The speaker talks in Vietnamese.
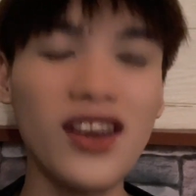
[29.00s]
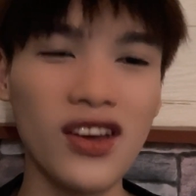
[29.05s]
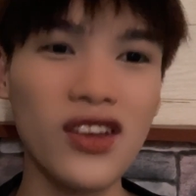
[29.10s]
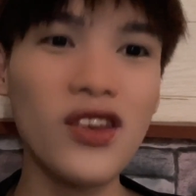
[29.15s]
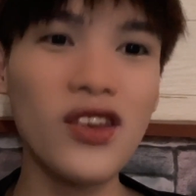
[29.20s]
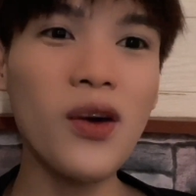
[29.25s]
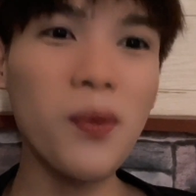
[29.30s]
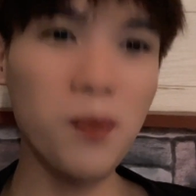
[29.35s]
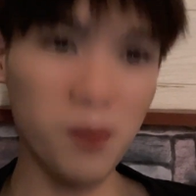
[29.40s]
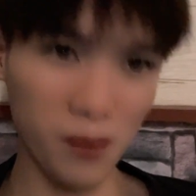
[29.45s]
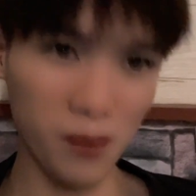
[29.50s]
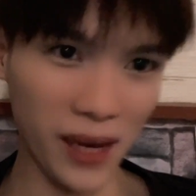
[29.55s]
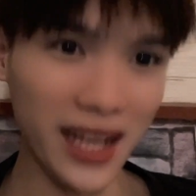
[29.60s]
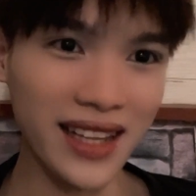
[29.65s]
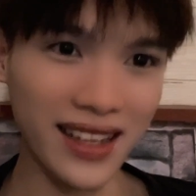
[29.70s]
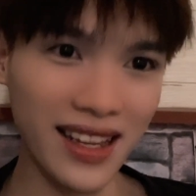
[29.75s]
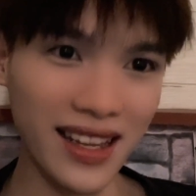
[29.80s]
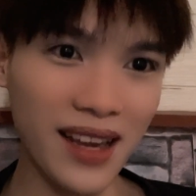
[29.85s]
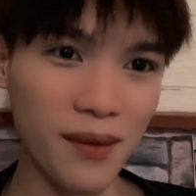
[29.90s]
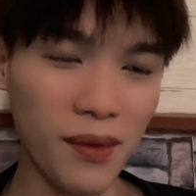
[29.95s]
giúp
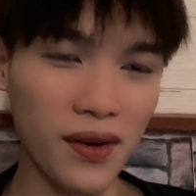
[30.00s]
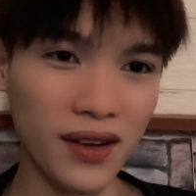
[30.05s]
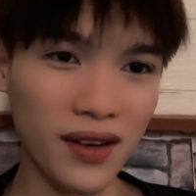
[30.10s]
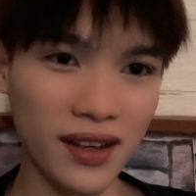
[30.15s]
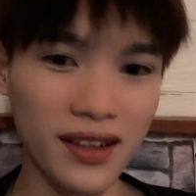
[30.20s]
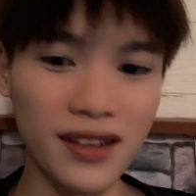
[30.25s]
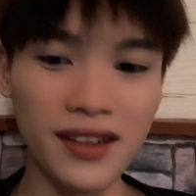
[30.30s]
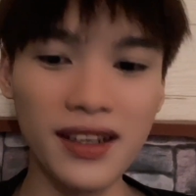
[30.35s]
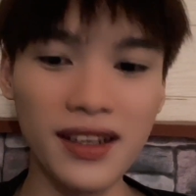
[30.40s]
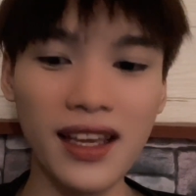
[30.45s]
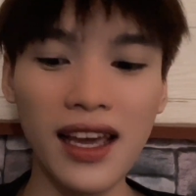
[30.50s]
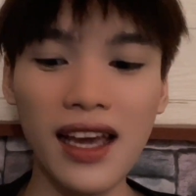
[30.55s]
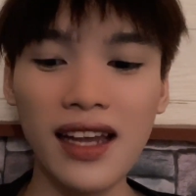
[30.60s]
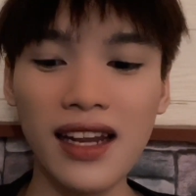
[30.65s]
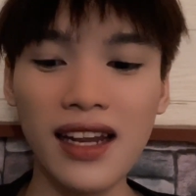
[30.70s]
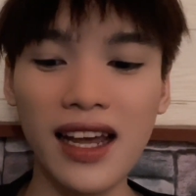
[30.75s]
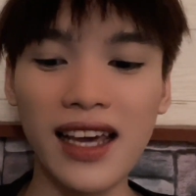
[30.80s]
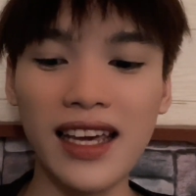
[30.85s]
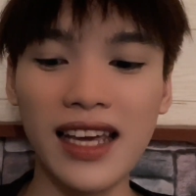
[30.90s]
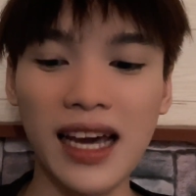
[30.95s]
mình nha mọi người
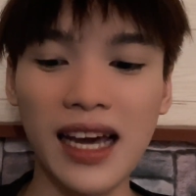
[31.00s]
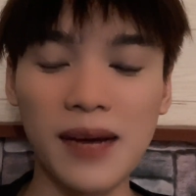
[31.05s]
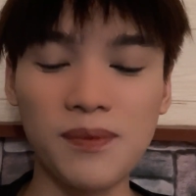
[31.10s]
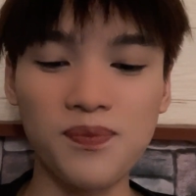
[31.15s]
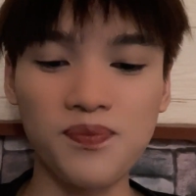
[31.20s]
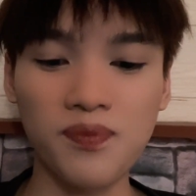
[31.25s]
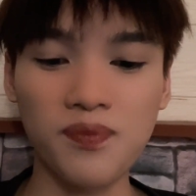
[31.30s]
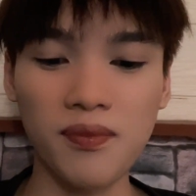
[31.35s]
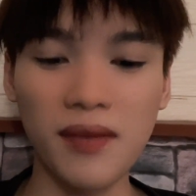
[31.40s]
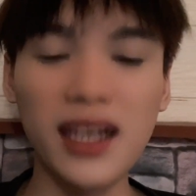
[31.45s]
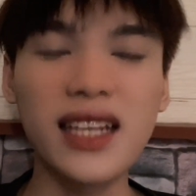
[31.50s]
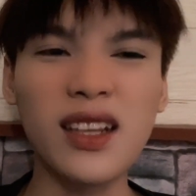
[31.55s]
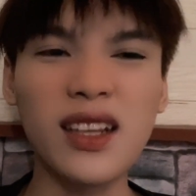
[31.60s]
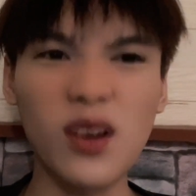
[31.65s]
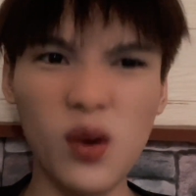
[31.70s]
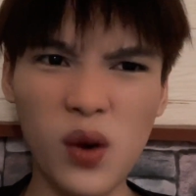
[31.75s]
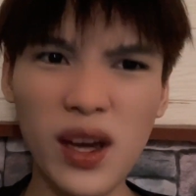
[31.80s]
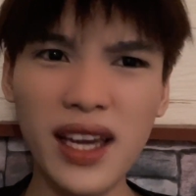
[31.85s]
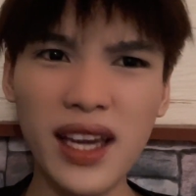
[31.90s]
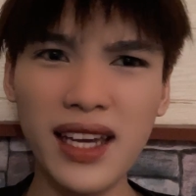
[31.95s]
thì um, mình
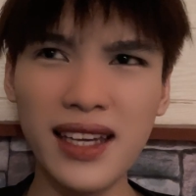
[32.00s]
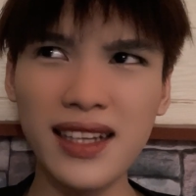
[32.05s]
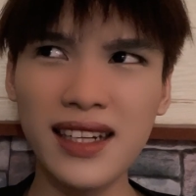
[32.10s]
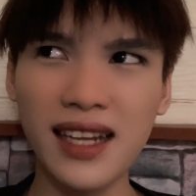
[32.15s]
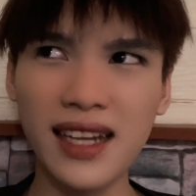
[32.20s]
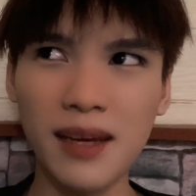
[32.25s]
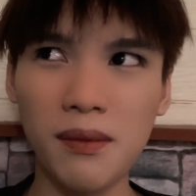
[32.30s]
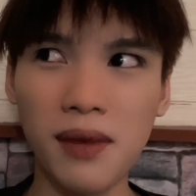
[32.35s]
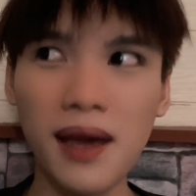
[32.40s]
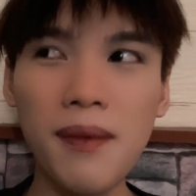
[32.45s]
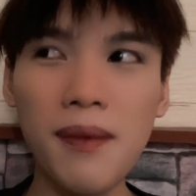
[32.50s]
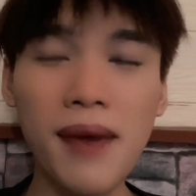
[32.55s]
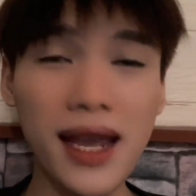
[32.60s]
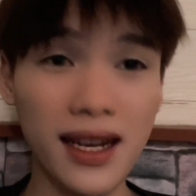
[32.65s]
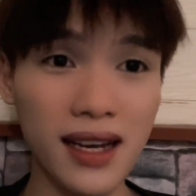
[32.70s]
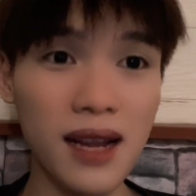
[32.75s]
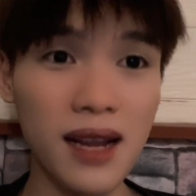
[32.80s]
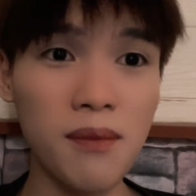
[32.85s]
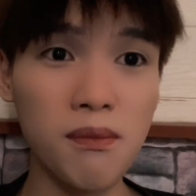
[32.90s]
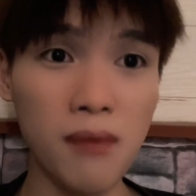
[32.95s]
khuyên thì các bạn
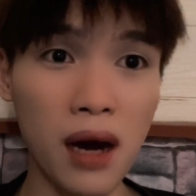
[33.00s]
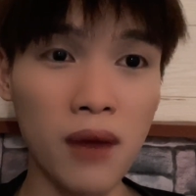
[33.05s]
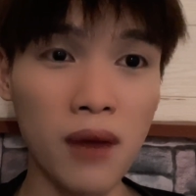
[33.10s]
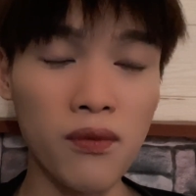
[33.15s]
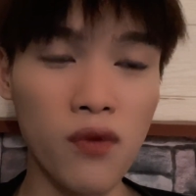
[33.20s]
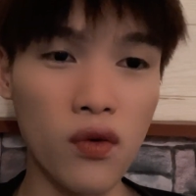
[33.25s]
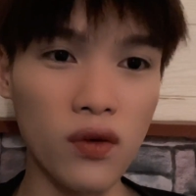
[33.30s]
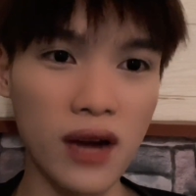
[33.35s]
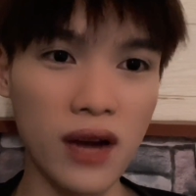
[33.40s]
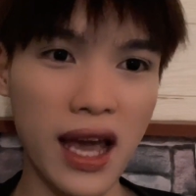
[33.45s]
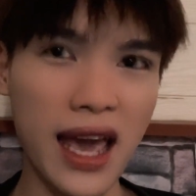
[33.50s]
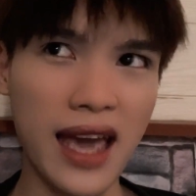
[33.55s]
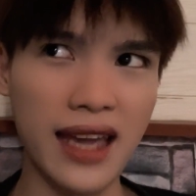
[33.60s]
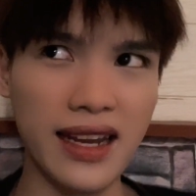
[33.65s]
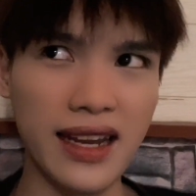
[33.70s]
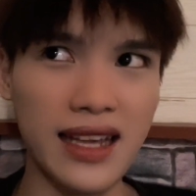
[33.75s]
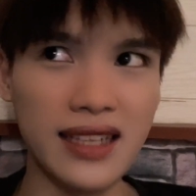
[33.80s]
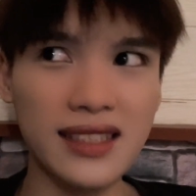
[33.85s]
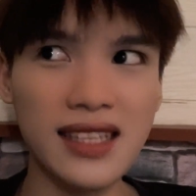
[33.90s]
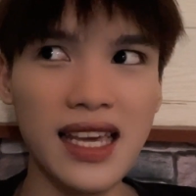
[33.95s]
nên bật phụ đề
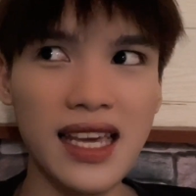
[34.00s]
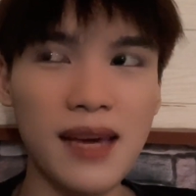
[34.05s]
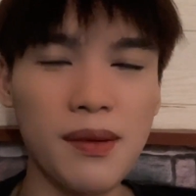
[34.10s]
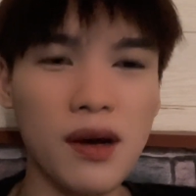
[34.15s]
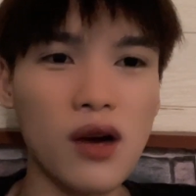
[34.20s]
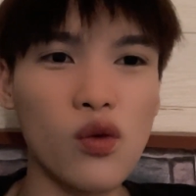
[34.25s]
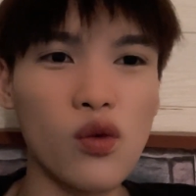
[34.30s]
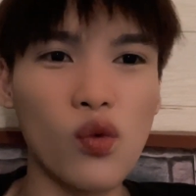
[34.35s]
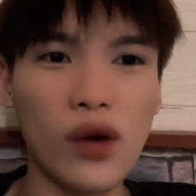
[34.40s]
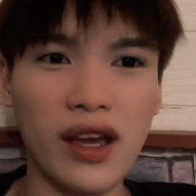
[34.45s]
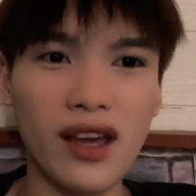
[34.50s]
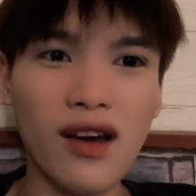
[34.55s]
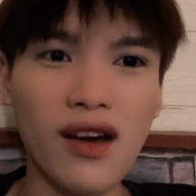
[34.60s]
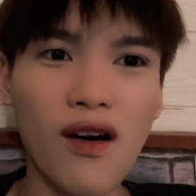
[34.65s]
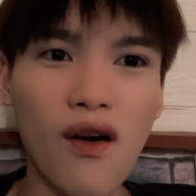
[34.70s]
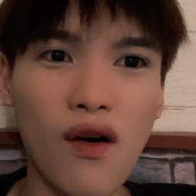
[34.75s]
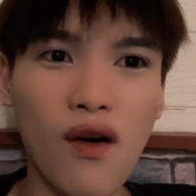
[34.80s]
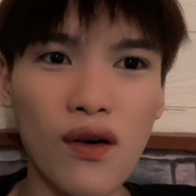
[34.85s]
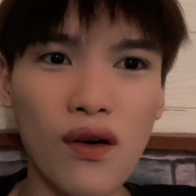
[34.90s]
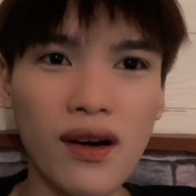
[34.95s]
để xem con quỷ
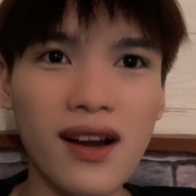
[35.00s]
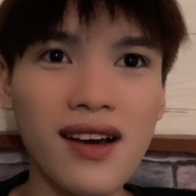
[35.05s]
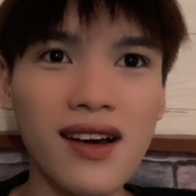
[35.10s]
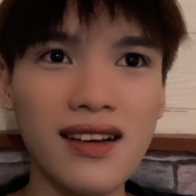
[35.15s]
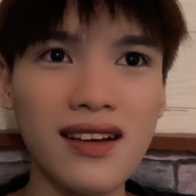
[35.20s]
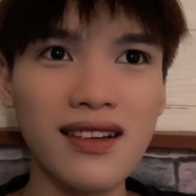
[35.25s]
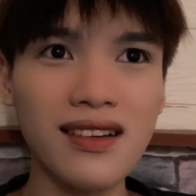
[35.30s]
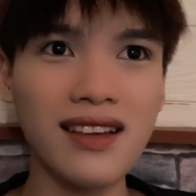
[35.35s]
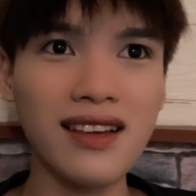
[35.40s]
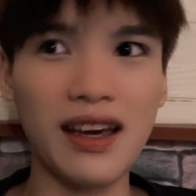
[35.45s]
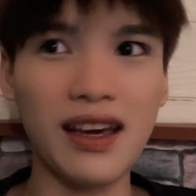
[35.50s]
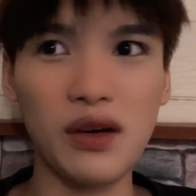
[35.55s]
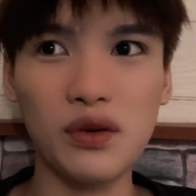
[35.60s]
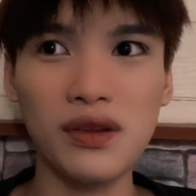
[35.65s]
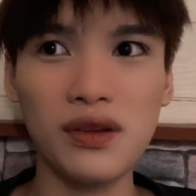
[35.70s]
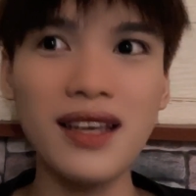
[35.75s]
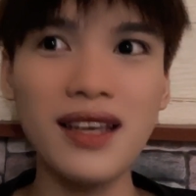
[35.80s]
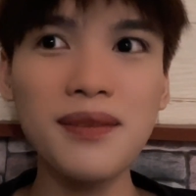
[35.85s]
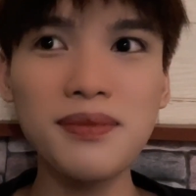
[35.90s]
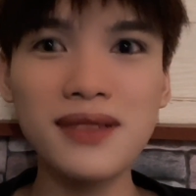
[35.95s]
ngô nó kiểu
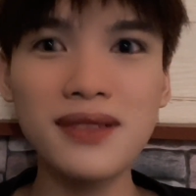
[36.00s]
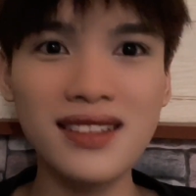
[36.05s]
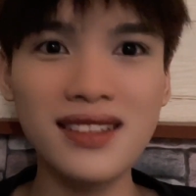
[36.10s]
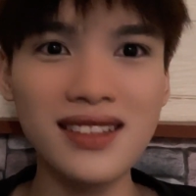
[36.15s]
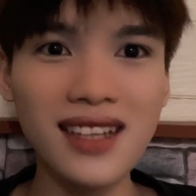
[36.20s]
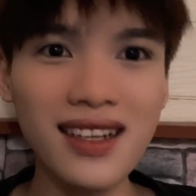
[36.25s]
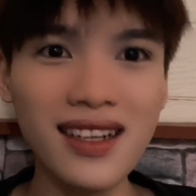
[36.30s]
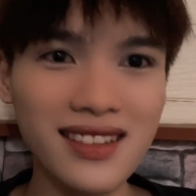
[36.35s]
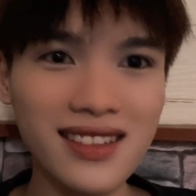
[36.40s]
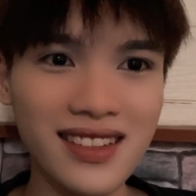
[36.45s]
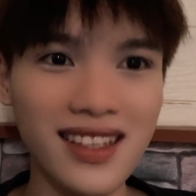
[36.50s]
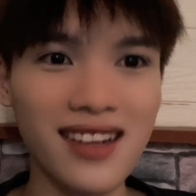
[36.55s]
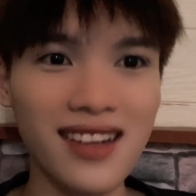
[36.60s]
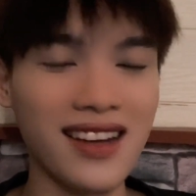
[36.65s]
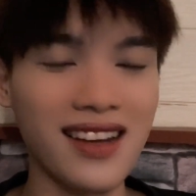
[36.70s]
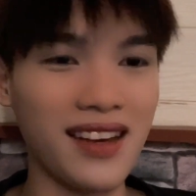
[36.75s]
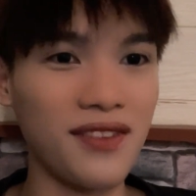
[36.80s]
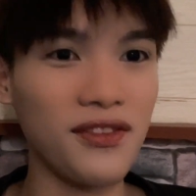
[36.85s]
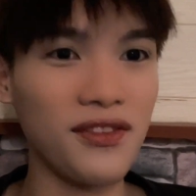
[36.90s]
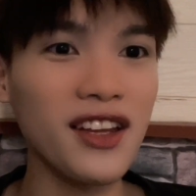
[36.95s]
tiếp sức cho
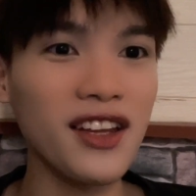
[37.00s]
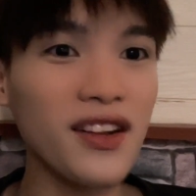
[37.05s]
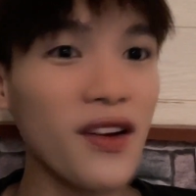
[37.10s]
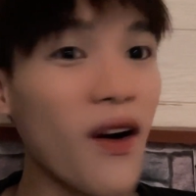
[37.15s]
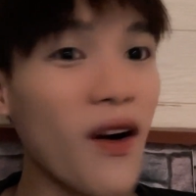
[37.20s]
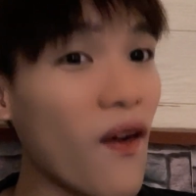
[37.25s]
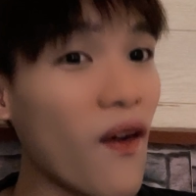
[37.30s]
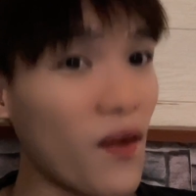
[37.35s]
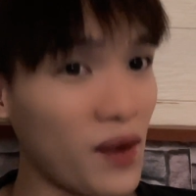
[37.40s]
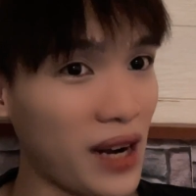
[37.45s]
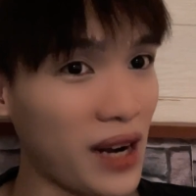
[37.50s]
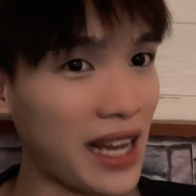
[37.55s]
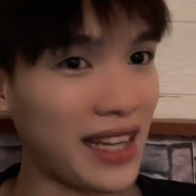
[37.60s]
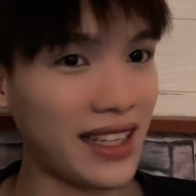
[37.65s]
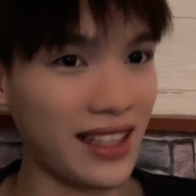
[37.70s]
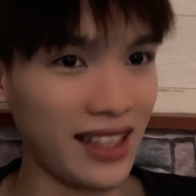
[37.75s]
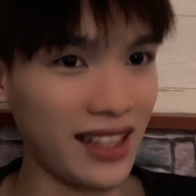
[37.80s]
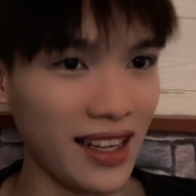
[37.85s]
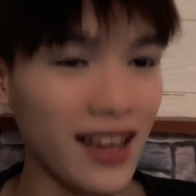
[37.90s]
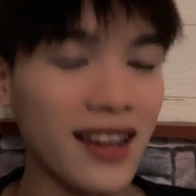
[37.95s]
cái video này
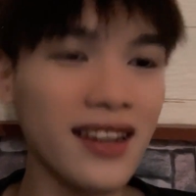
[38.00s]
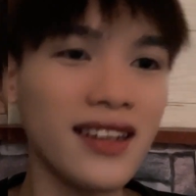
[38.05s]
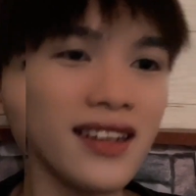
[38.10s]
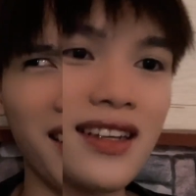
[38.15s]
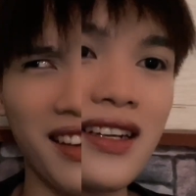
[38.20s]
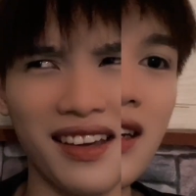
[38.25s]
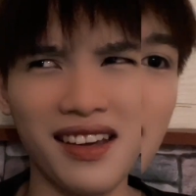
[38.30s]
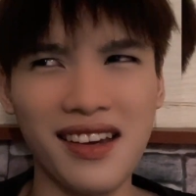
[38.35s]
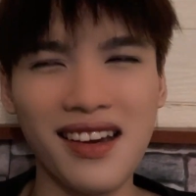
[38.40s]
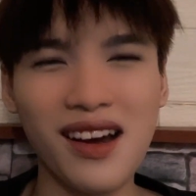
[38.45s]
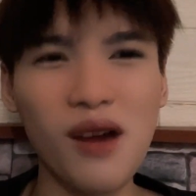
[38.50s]
nhé thì ừ.